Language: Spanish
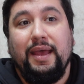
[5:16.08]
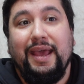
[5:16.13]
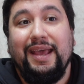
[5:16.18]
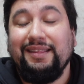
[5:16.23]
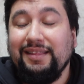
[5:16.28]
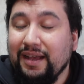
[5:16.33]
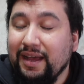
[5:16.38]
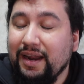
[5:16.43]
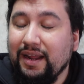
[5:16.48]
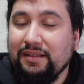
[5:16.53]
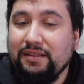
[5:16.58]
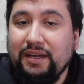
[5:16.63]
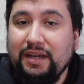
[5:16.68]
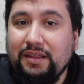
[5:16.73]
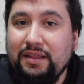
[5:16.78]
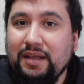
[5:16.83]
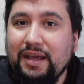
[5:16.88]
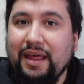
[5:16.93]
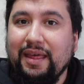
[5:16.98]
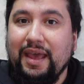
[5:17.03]
Esta
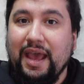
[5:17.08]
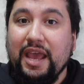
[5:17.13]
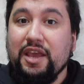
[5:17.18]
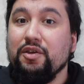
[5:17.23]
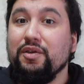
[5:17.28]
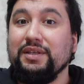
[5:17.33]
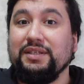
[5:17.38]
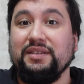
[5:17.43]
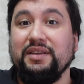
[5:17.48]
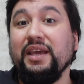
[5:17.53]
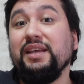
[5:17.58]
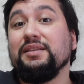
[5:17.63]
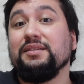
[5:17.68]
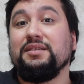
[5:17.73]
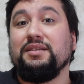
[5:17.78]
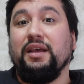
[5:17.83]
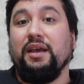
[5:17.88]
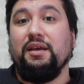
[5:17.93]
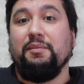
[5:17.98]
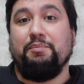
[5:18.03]
característica de iOS
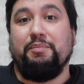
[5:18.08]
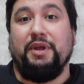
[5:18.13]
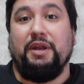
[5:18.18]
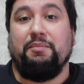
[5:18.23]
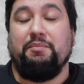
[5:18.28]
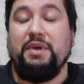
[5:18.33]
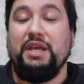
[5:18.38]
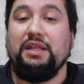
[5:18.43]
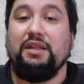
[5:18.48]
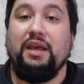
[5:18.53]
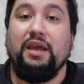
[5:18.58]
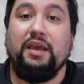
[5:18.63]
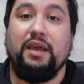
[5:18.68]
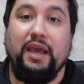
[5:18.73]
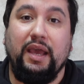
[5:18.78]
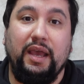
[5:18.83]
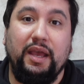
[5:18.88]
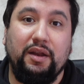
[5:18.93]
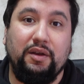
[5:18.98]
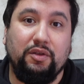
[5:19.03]
15 permite
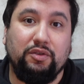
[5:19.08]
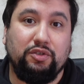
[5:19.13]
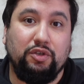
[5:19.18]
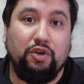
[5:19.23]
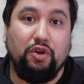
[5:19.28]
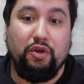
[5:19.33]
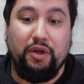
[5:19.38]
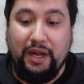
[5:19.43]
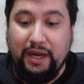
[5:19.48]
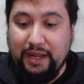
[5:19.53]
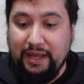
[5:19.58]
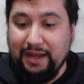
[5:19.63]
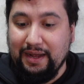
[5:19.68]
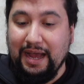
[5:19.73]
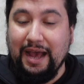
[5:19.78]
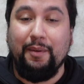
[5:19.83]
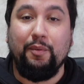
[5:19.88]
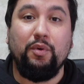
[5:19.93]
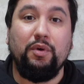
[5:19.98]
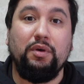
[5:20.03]
que nosotros
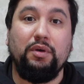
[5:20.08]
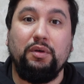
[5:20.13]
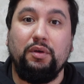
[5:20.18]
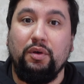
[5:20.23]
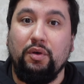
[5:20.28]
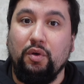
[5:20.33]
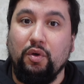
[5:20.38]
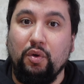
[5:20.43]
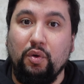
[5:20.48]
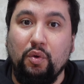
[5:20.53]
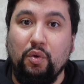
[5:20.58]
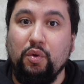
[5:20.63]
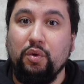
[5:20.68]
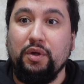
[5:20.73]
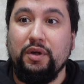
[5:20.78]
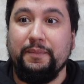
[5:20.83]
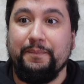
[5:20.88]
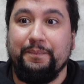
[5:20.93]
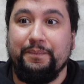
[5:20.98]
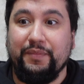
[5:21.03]
elijamos
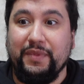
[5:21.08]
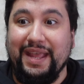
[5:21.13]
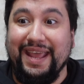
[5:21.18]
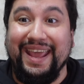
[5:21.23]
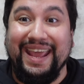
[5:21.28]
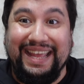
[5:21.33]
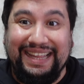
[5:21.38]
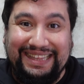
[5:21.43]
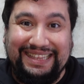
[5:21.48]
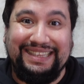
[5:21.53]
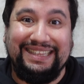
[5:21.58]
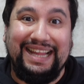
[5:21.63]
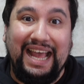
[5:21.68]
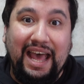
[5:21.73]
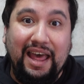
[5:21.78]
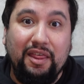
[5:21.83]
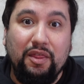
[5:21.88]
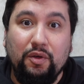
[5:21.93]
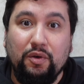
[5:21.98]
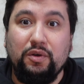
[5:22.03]
un
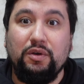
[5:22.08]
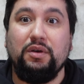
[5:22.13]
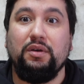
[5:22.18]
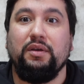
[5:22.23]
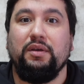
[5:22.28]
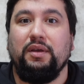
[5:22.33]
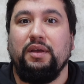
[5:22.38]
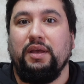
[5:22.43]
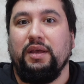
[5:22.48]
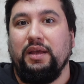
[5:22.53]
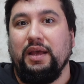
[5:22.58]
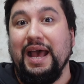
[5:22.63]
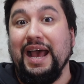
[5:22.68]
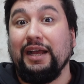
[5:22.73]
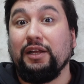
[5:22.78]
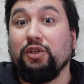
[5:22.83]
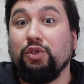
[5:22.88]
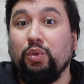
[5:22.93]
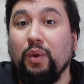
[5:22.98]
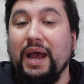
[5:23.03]
estado
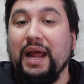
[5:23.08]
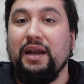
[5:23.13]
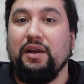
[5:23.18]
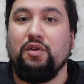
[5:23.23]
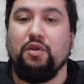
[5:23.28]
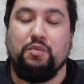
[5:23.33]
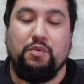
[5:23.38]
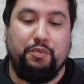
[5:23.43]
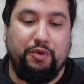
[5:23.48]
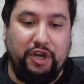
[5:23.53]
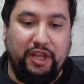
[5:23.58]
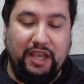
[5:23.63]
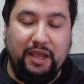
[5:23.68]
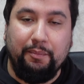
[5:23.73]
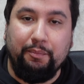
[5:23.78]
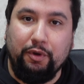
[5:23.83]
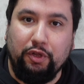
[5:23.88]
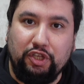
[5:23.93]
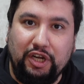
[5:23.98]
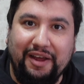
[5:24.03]
actual, como por
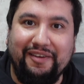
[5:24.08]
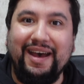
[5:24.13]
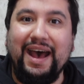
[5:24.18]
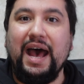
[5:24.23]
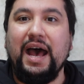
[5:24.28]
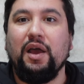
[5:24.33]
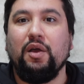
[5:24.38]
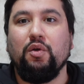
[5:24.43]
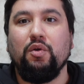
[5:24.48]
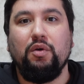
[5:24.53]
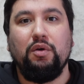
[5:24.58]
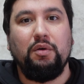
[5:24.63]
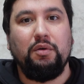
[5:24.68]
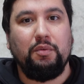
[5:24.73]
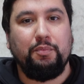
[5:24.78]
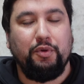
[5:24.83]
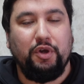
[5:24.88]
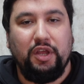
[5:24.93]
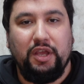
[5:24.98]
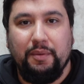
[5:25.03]
ejemplo
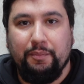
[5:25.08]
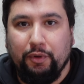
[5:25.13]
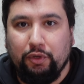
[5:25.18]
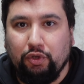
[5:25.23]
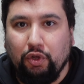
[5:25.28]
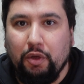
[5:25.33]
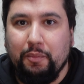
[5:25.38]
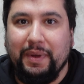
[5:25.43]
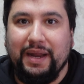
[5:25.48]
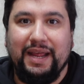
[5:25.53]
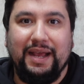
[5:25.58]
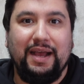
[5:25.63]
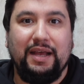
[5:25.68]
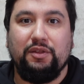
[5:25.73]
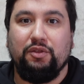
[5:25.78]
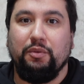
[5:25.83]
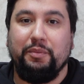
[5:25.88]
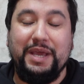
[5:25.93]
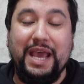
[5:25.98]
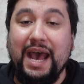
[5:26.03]
trabajo, por ejemplo estoy
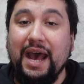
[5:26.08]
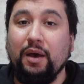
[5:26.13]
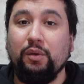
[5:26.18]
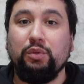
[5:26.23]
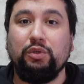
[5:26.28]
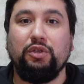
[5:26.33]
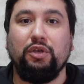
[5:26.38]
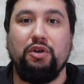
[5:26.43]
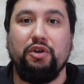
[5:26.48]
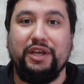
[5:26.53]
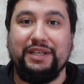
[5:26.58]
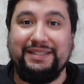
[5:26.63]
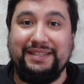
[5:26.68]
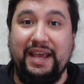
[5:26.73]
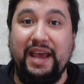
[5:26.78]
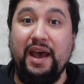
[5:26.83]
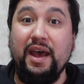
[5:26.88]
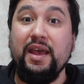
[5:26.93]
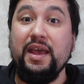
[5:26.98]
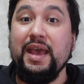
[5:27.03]
manejando mi auto, lo que
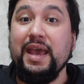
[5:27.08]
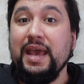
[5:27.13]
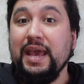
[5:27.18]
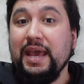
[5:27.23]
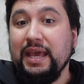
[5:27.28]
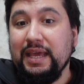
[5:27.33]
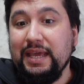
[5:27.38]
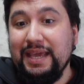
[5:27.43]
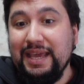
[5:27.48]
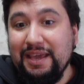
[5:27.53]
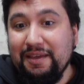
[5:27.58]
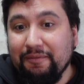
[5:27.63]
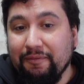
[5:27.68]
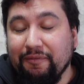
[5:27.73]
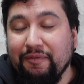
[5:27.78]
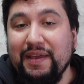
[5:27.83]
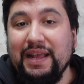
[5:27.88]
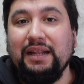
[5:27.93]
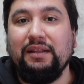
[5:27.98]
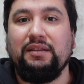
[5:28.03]
sea, y
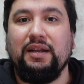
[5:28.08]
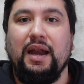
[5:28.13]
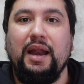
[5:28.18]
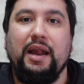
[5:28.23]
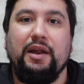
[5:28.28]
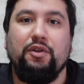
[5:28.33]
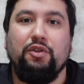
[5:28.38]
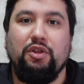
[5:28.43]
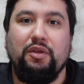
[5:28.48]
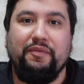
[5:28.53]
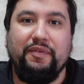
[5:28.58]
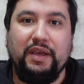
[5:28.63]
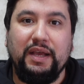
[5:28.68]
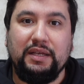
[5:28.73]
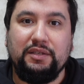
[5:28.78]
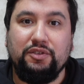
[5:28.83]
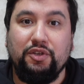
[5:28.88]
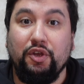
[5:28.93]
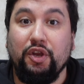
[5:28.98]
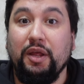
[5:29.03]
filtra las
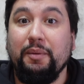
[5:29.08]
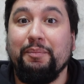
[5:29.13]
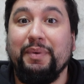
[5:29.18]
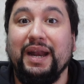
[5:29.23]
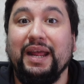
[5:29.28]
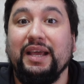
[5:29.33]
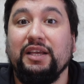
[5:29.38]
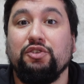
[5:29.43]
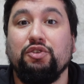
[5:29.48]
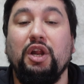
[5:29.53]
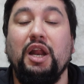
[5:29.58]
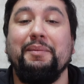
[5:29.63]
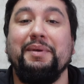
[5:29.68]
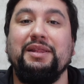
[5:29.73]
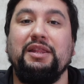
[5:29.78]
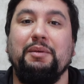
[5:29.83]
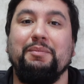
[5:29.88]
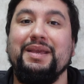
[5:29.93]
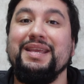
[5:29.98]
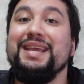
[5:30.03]
notificaciones para que
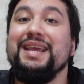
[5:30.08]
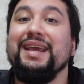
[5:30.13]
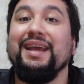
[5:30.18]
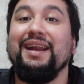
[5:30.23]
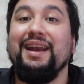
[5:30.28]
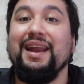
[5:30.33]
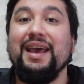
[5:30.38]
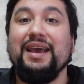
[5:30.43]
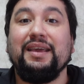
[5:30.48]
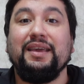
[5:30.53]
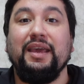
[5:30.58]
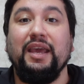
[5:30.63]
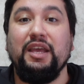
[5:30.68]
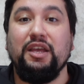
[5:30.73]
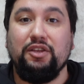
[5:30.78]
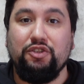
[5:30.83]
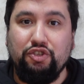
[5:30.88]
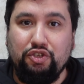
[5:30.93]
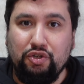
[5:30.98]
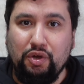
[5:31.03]
solamente me lleguen las
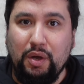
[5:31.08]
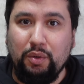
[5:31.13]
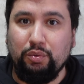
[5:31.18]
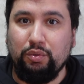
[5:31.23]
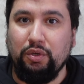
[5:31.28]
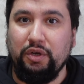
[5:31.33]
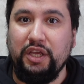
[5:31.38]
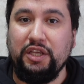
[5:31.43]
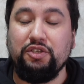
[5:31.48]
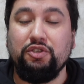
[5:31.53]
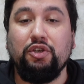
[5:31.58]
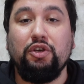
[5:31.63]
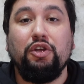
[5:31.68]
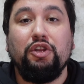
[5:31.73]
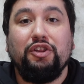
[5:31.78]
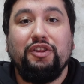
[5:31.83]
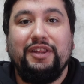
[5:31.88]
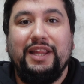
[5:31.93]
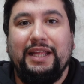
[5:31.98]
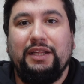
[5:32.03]
que yo
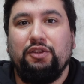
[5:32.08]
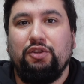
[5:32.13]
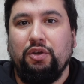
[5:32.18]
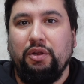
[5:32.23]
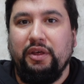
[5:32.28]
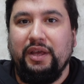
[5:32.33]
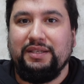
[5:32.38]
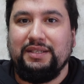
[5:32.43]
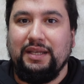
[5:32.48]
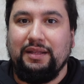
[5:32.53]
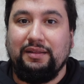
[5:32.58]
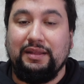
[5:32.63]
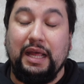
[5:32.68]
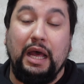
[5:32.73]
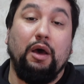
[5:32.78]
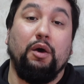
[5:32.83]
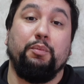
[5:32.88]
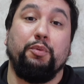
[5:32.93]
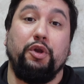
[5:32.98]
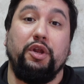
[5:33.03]
autorizo dentro de ese
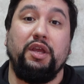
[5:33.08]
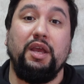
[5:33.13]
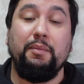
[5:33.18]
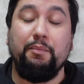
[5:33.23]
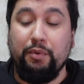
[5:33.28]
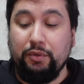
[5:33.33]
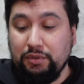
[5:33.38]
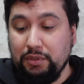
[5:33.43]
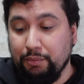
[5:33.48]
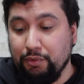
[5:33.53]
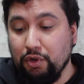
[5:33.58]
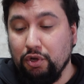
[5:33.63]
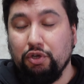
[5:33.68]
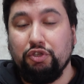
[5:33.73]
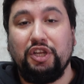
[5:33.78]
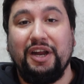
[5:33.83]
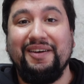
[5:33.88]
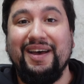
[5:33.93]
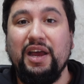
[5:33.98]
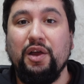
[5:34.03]
estado. Por ejemplo, si pongo
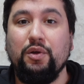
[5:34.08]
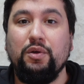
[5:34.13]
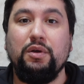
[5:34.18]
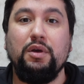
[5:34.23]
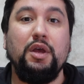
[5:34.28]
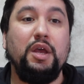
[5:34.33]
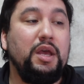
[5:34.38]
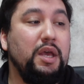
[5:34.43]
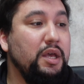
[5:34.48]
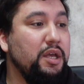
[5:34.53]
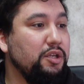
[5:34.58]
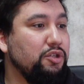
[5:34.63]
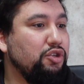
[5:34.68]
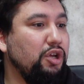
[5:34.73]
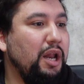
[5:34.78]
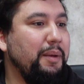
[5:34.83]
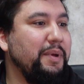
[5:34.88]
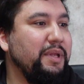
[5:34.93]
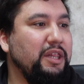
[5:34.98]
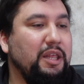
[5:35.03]
trabajo,
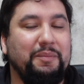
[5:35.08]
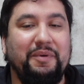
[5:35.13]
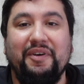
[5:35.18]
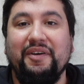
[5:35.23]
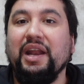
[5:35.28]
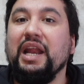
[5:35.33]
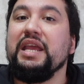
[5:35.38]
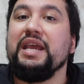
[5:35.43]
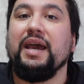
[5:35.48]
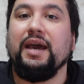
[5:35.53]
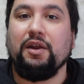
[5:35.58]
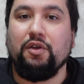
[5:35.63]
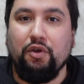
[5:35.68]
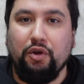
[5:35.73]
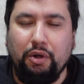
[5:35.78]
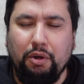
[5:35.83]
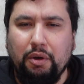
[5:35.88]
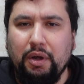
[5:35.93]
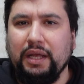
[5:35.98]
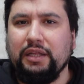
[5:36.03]
solamente me van a llegar
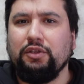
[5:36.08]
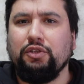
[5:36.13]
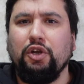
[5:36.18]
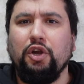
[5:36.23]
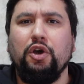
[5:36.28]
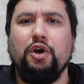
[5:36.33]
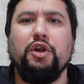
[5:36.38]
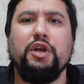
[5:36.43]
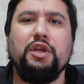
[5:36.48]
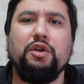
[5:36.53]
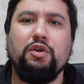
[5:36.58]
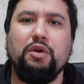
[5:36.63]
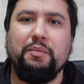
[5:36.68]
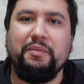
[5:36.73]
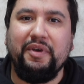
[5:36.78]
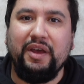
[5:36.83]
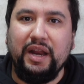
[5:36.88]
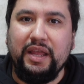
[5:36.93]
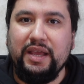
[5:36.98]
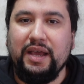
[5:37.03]
correo electrónico,
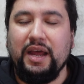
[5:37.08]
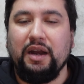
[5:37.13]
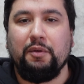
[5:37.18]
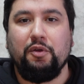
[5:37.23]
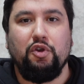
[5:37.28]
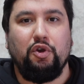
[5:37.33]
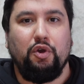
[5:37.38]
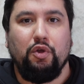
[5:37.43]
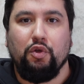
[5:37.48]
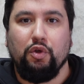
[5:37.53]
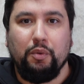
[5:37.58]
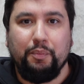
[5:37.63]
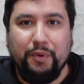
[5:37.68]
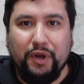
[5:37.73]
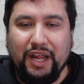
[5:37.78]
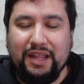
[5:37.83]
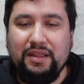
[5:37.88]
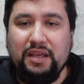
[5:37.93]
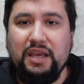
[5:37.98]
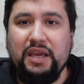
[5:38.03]
me van a llegar correos
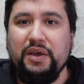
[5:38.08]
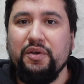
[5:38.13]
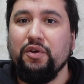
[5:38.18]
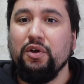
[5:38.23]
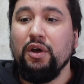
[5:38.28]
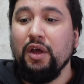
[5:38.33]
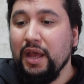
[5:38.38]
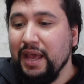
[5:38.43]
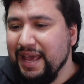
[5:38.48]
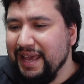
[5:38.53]
corporativos